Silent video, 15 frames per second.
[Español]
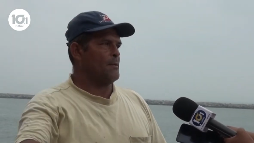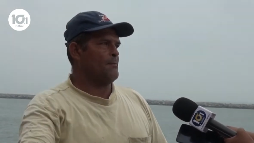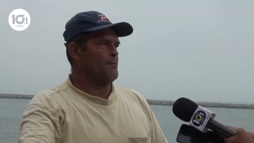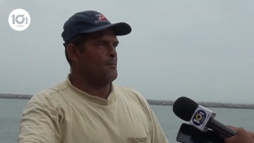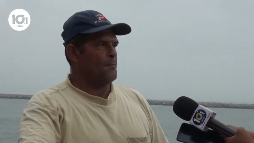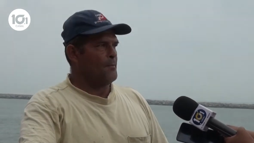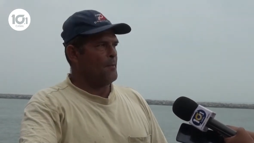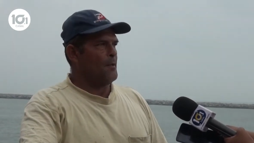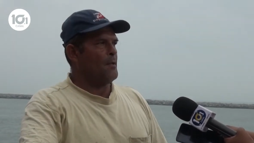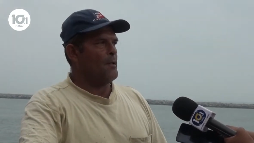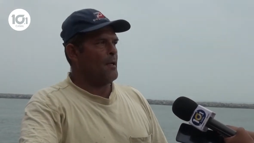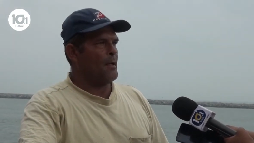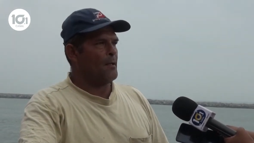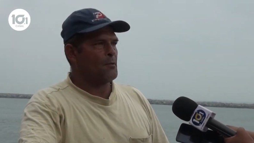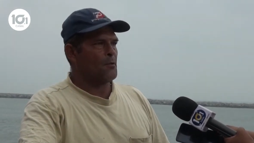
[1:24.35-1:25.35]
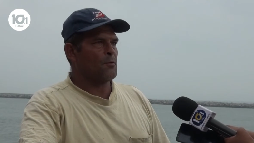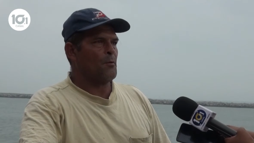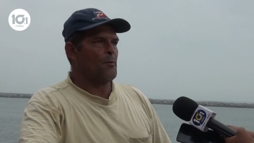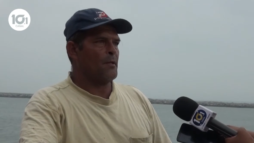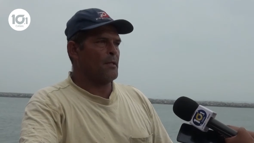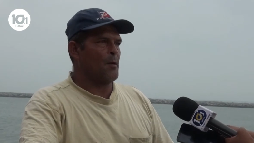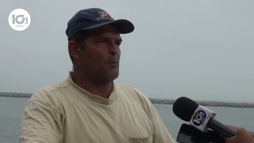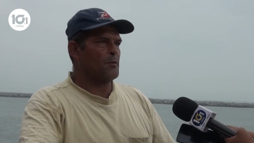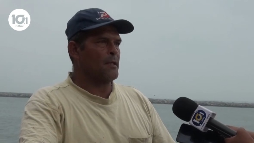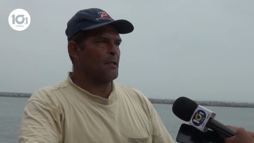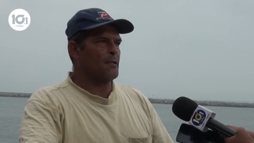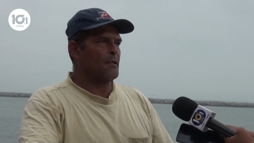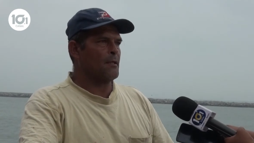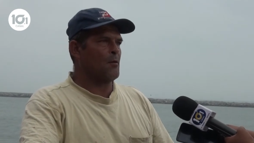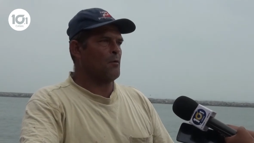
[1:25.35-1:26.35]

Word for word: Mm. Ah, nosotros veníamos antes de